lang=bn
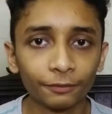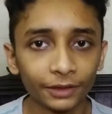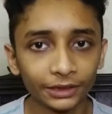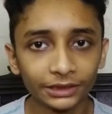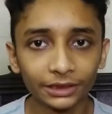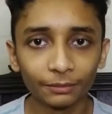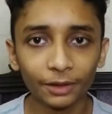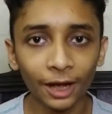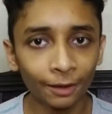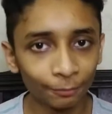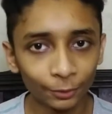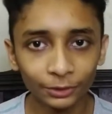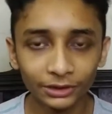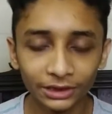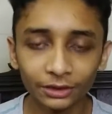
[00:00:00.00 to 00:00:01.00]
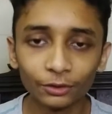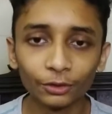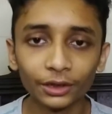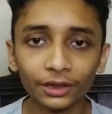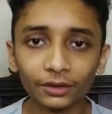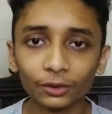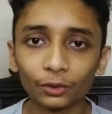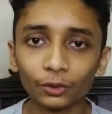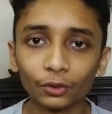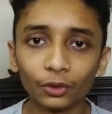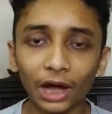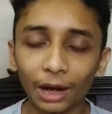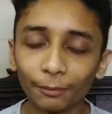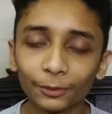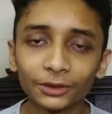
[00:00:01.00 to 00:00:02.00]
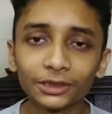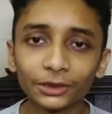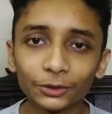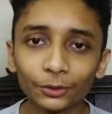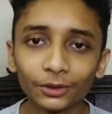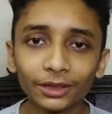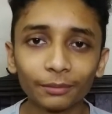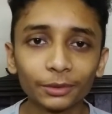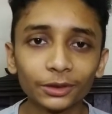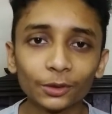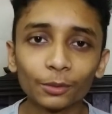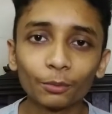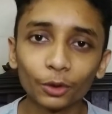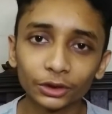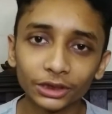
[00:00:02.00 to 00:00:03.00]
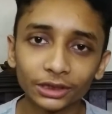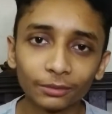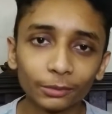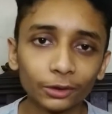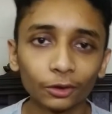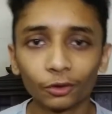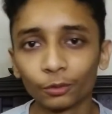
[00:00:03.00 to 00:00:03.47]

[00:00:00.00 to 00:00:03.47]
ফার্স্ট আমরা আনবক্সিং করি তো আনবক্সিংয়ের শুরুতে আপনি যখন বক্সটা দেখবেন